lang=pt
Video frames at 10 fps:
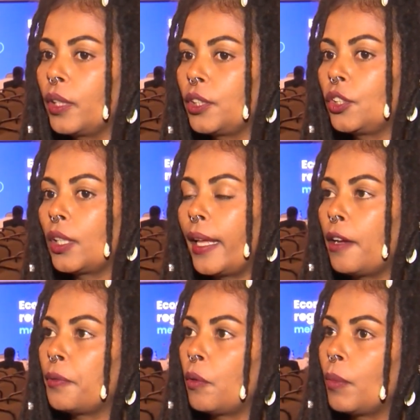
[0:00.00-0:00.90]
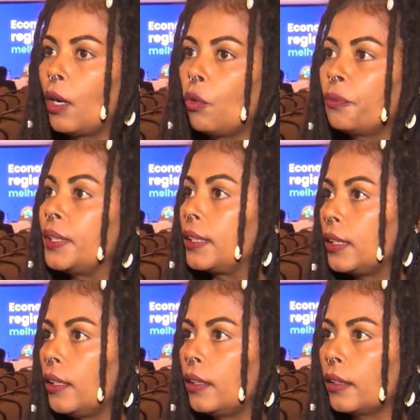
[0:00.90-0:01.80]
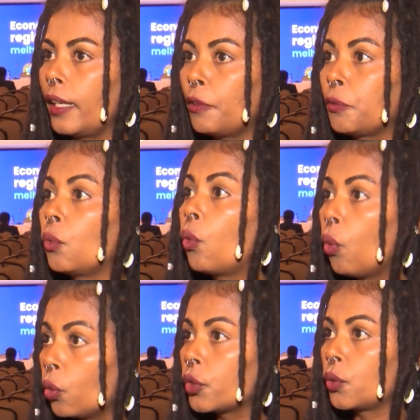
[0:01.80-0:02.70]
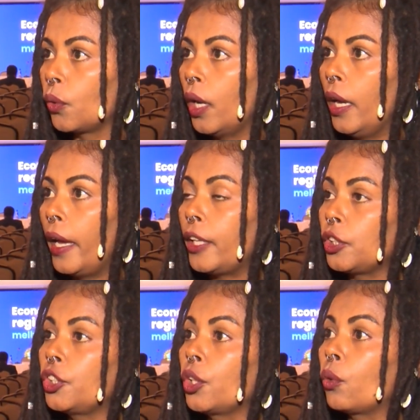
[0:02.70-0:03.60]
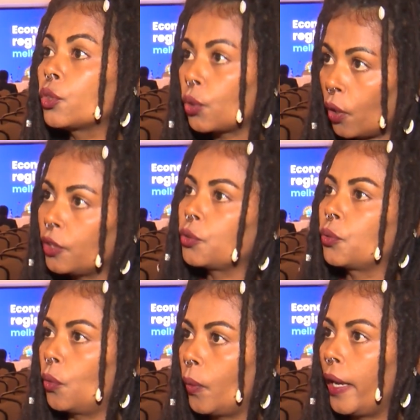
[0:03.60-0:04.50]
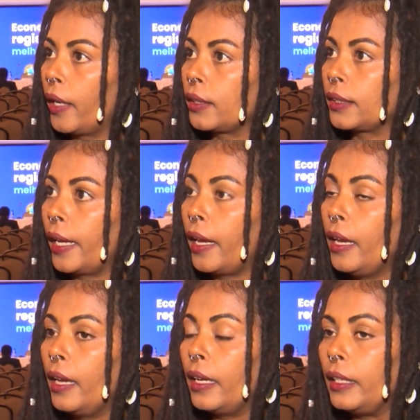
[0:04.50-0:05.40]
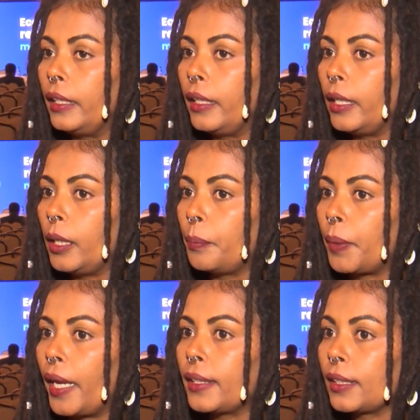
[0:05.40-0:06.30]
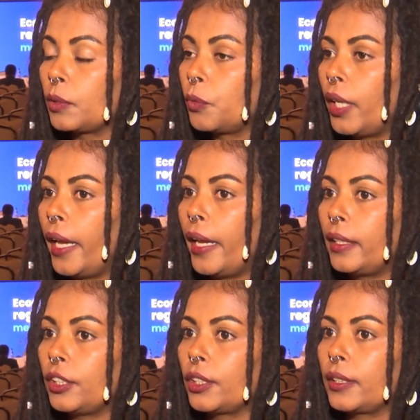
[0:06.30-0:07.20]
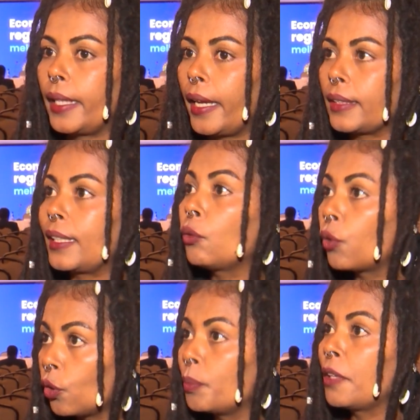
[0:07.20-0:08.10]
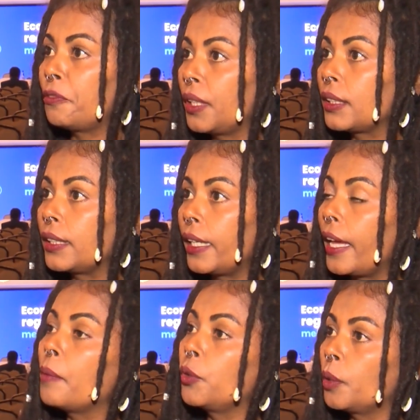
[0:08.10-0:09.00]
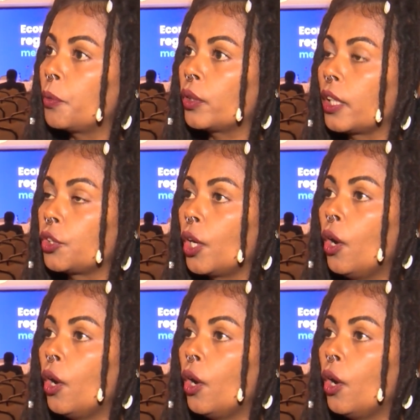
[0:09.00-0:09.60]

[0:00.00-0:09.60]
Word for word: quando a gente leva uma oficina, né, leva um curso, a gente constrói junto com elas, né? E para essas mulheres ter essa autonomia financeira é muito importante.